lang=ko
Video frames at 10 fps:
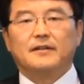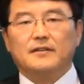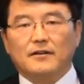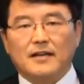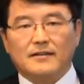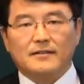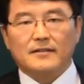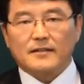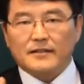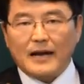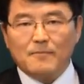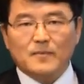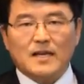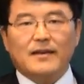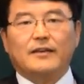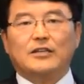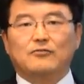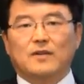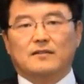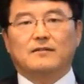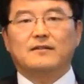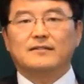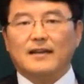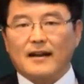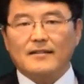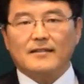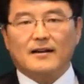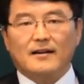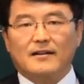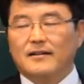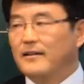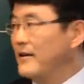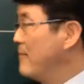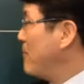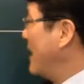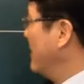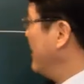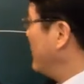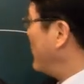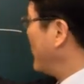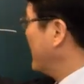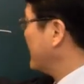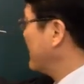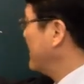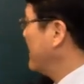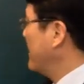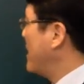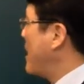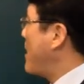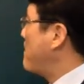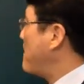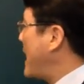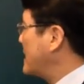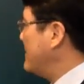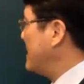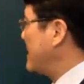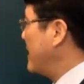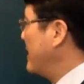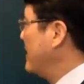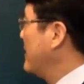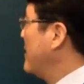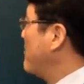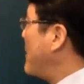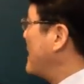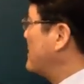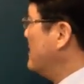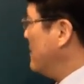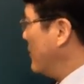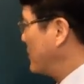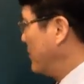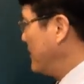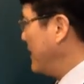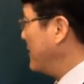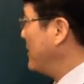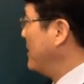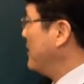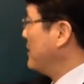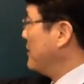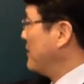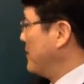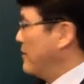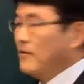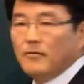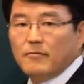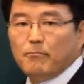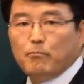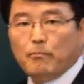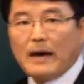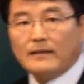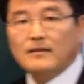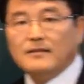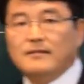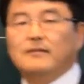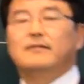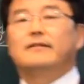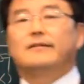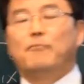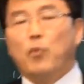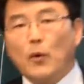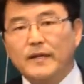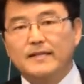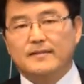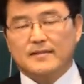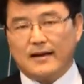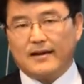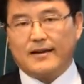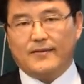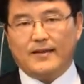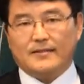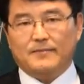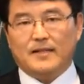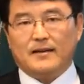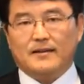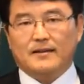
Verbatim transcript: 여자는 남자의 기운에서 자란다. 반대로 보리는 밭입니다. 밭은 여성이에요. 밭에서 보리는 자라게 돼 있습니다.